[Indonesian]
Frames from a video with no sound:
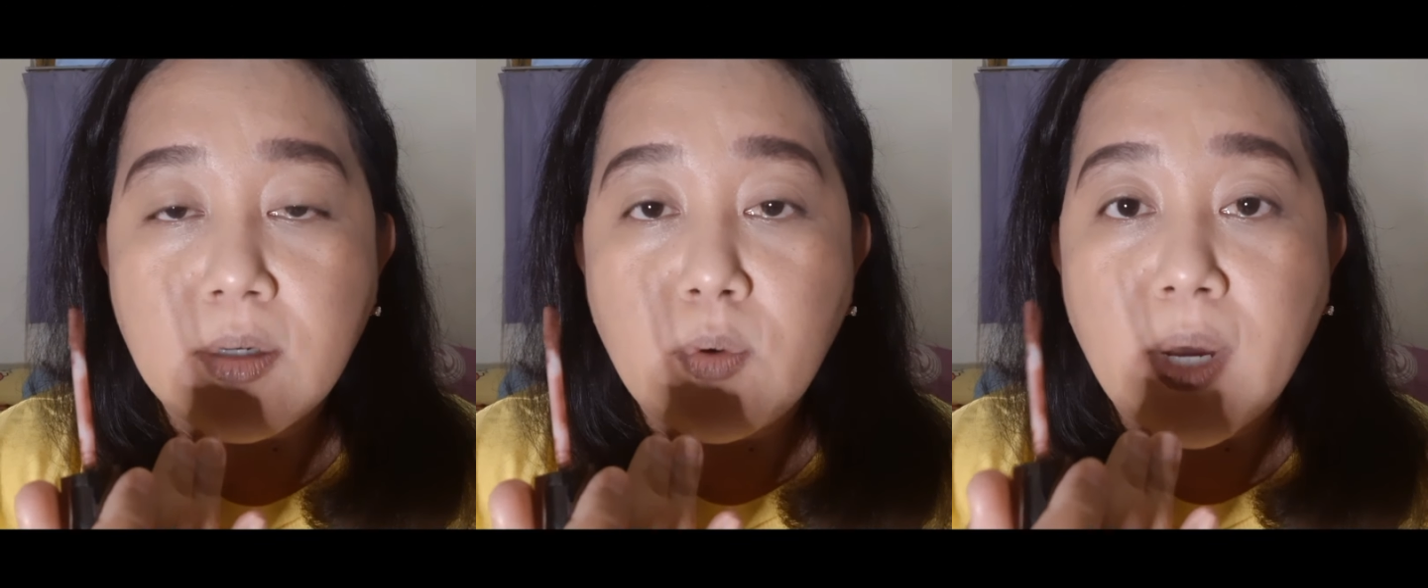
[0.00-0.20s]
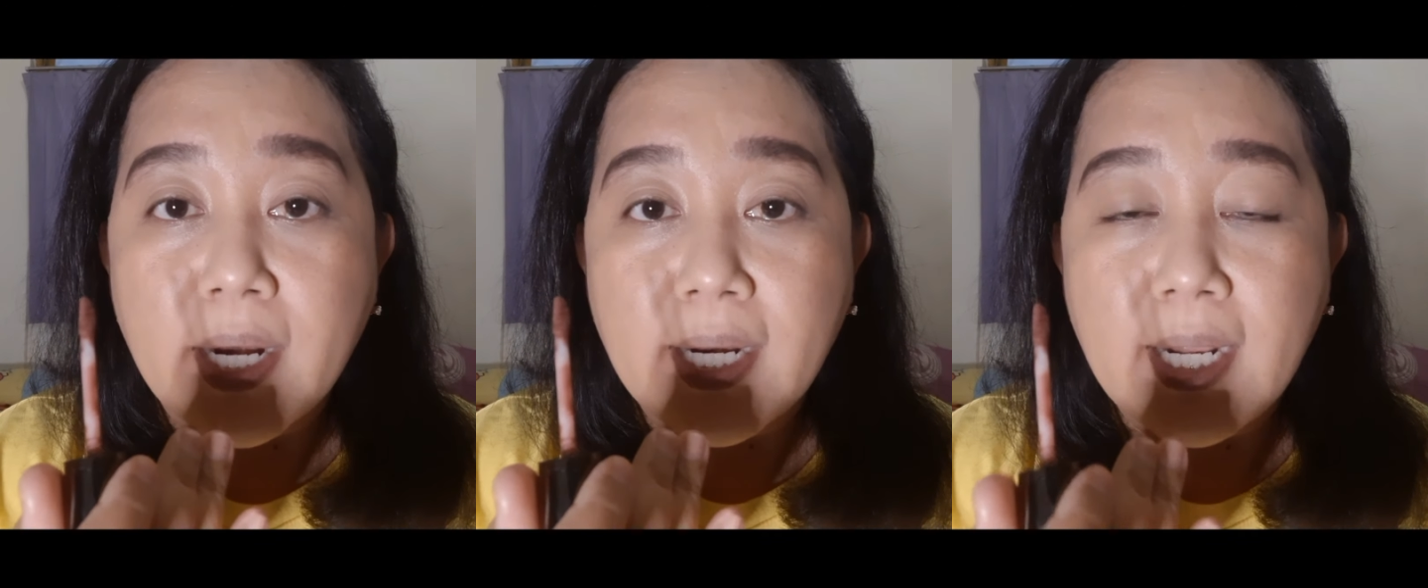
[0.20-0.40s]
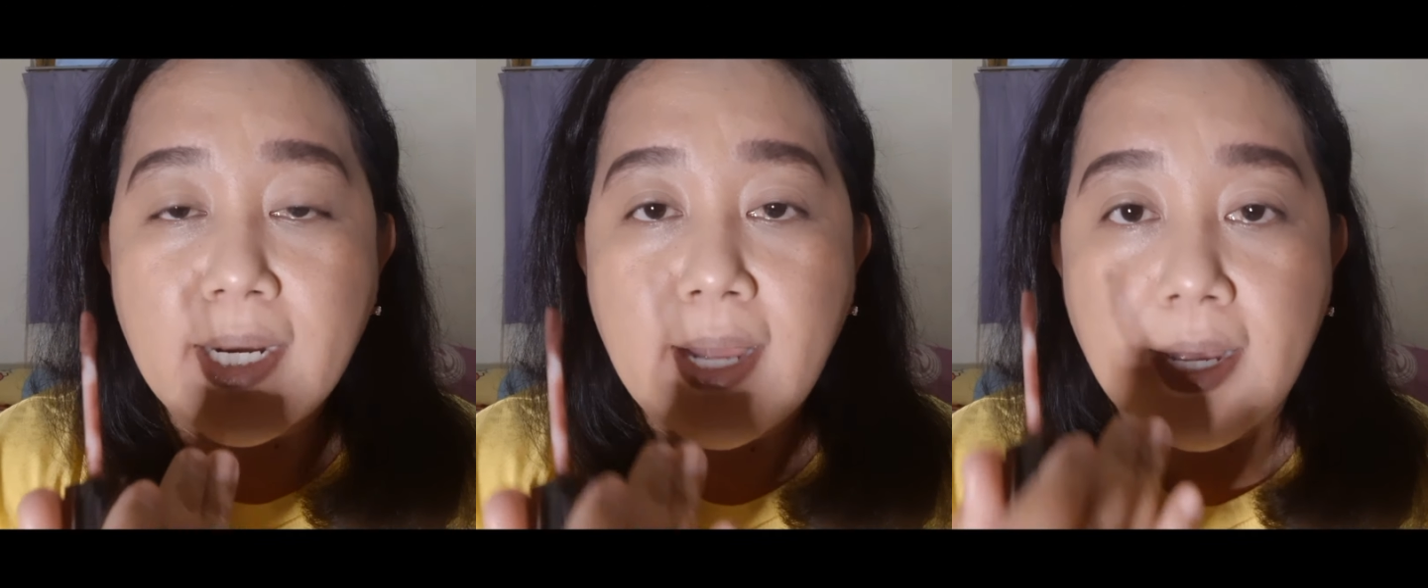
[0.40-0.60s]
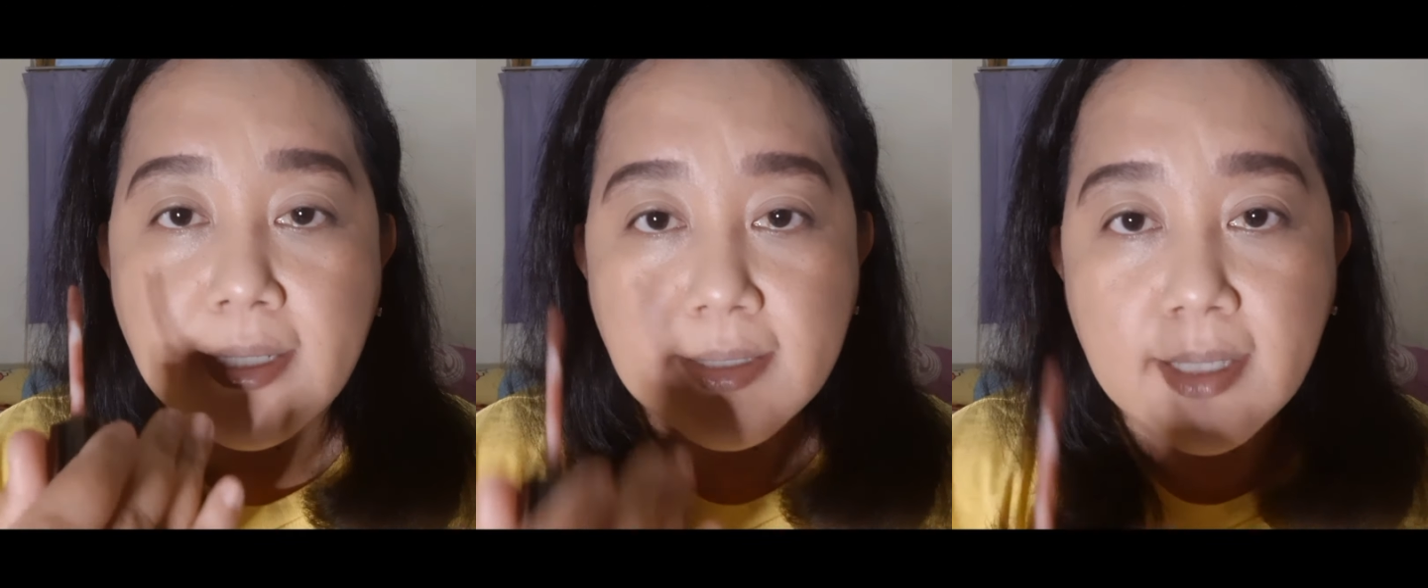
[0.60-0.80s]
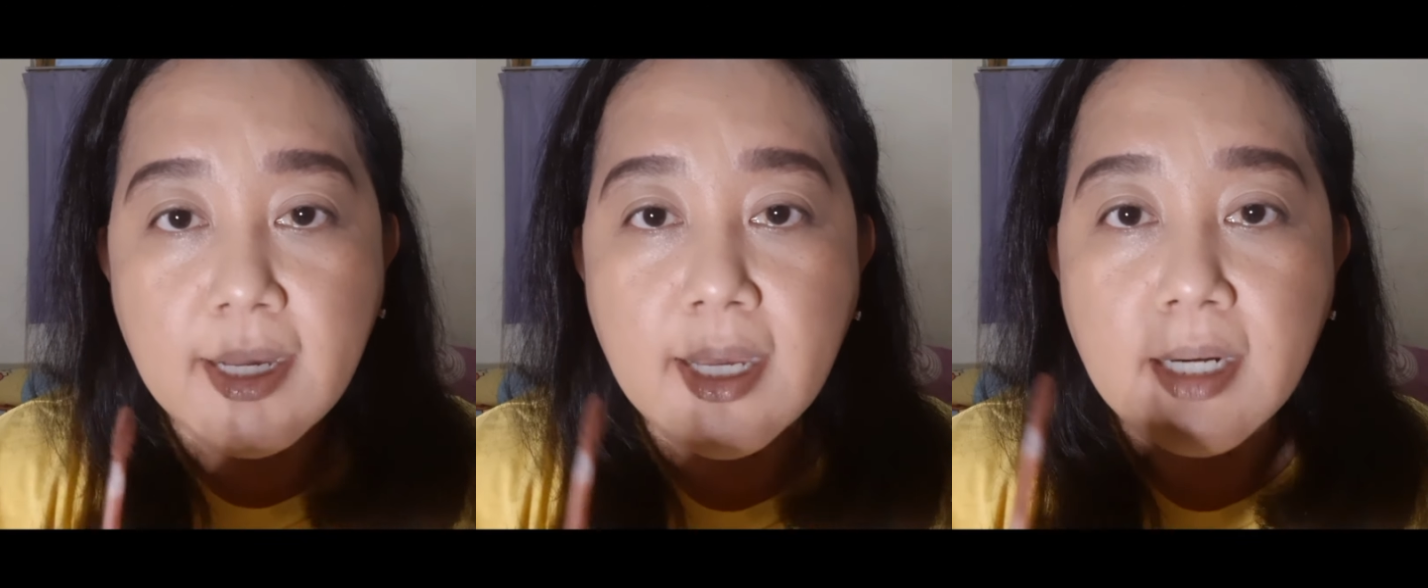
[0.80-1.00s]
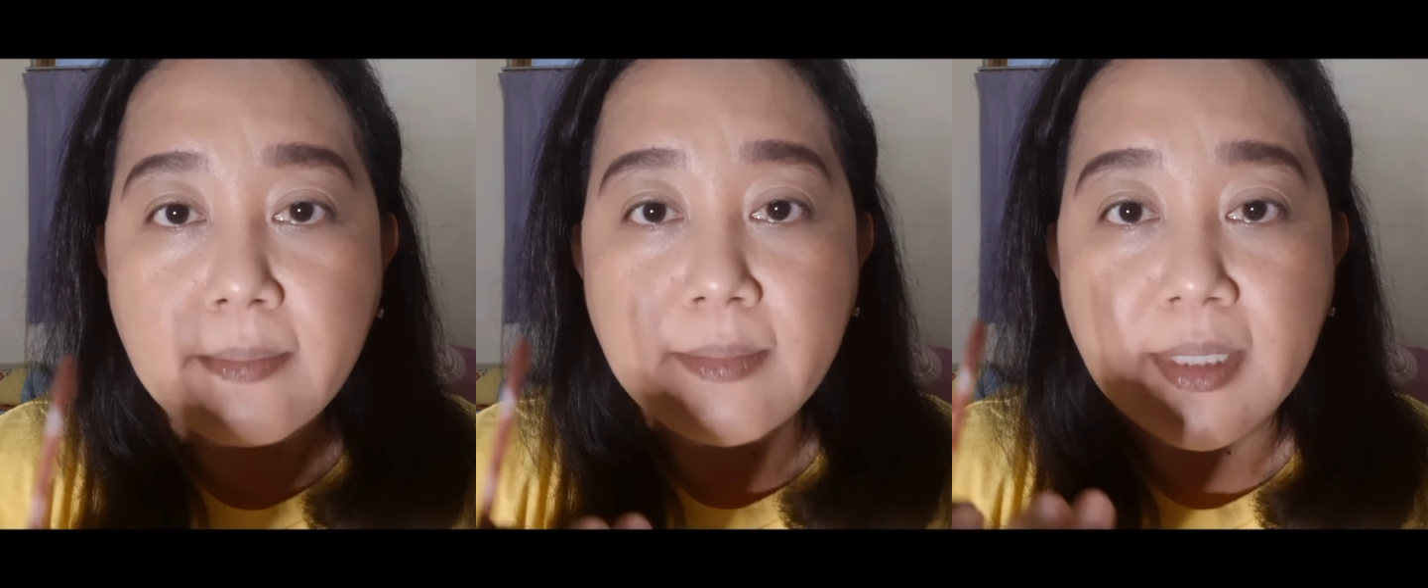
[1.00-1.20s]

warna dasar